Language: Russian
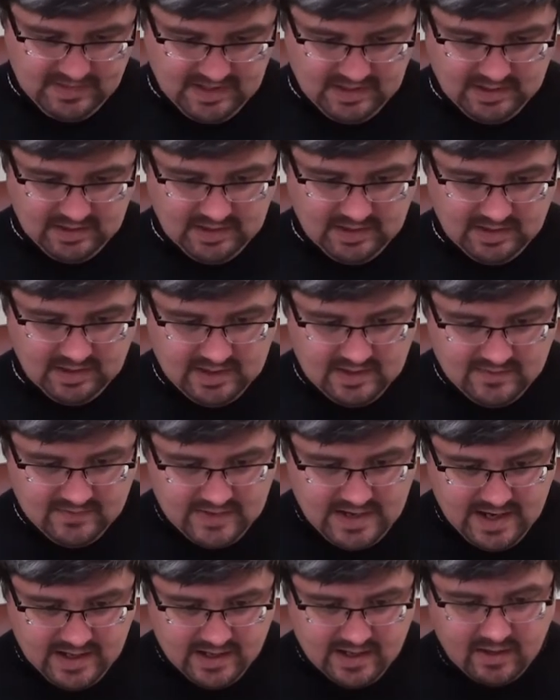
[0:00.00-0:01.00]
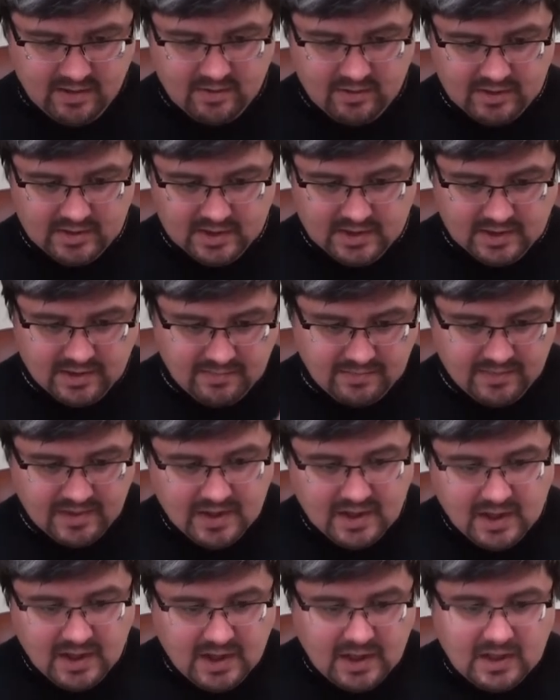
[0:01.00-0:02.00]
э, являть какой-то там
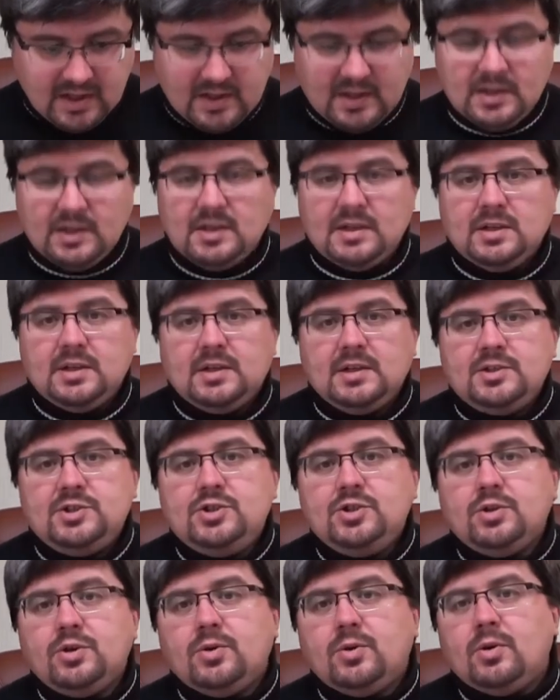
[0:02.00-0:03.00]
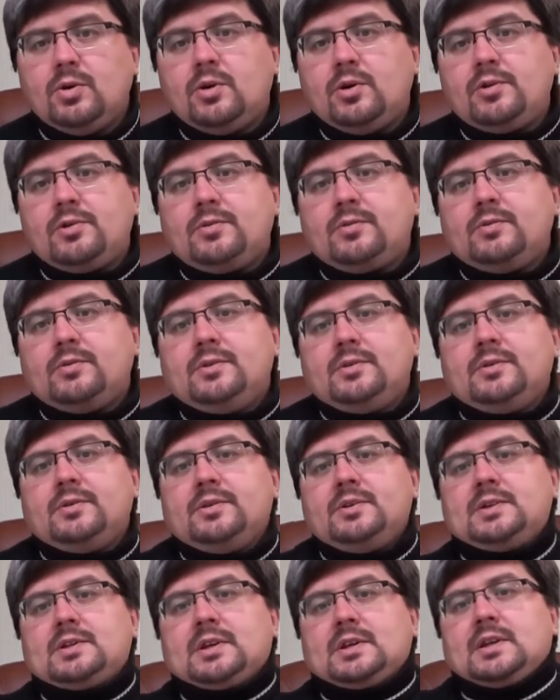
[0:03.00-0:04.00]
э, террор
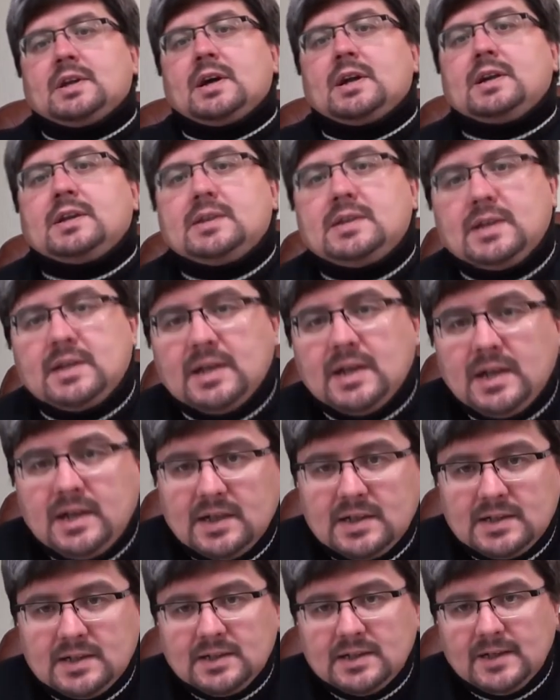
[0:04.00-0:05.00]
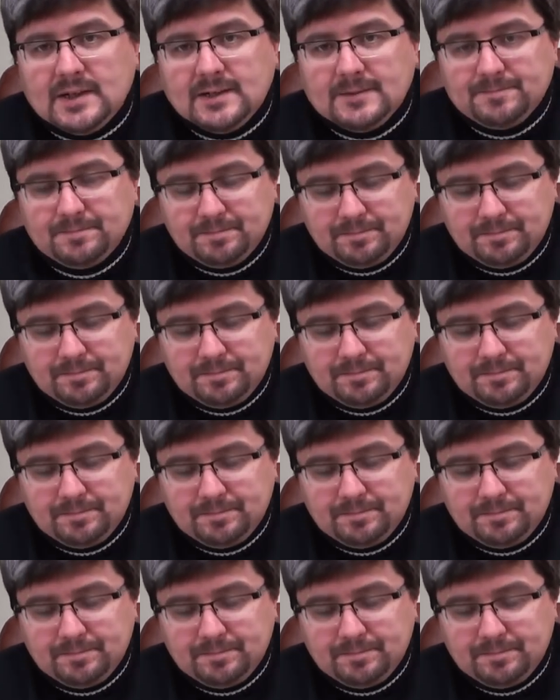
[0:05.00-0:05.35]
и так далее, и так далее, и так далее.